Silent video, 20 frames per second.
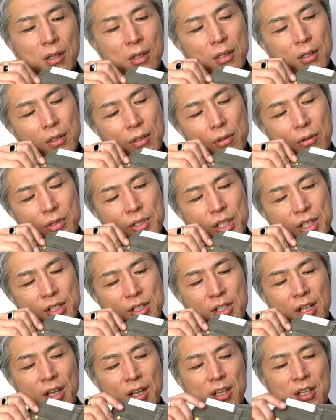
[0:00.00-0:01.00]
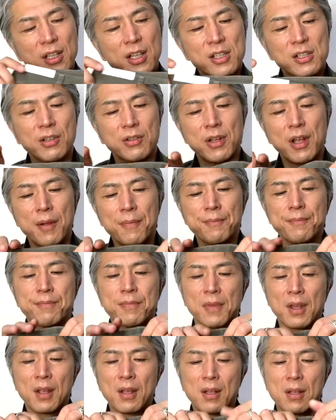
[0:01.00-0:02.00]
ゴージャスでいいですよね。
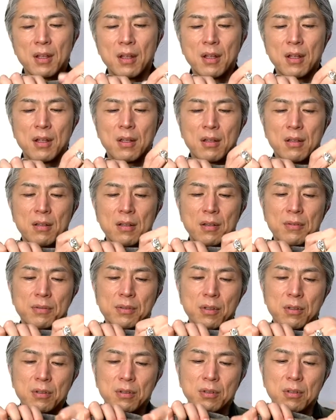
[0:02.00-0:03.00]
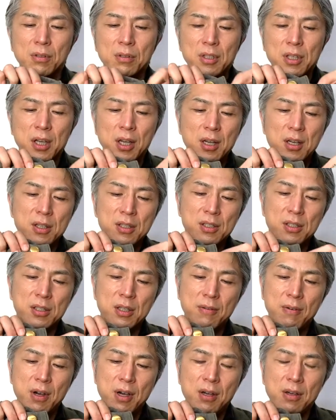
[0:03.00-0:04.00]
で、フロントに関して
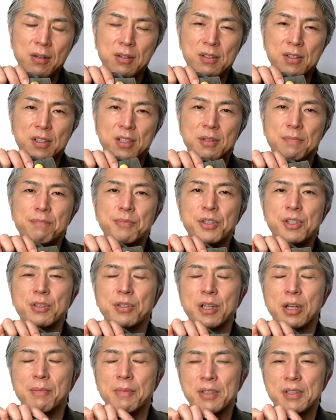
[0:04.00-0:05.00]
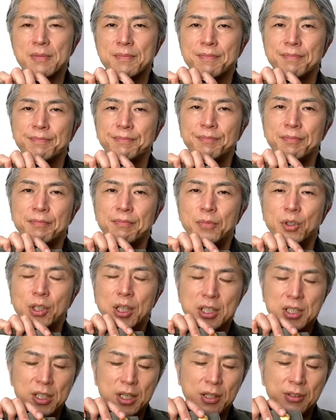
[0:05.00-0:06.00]
はジップ仕様になります。
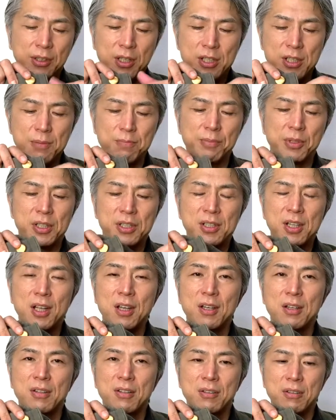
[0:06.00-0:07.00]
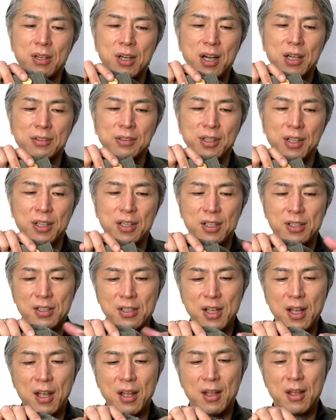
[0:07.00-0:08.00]
ボタンじゃなくてジップですね。これ楽でいいです
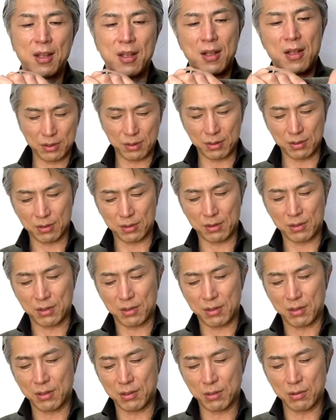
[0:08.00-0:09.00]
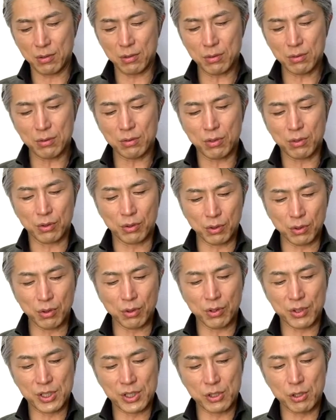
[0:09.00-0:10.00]
ね。コットン
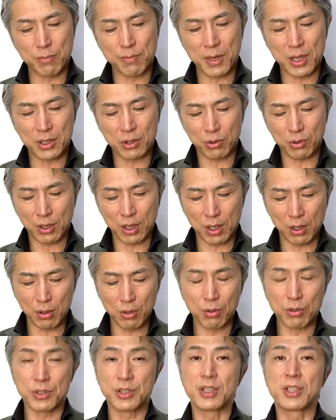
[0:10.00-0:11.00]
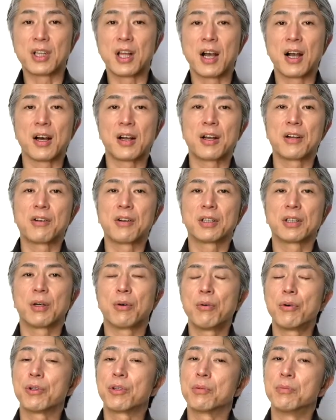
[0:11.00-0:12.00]
のチノパンとかを好きで履かれる方
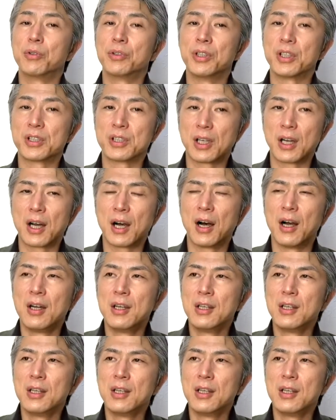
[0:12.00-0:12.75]
多いと思うんですが、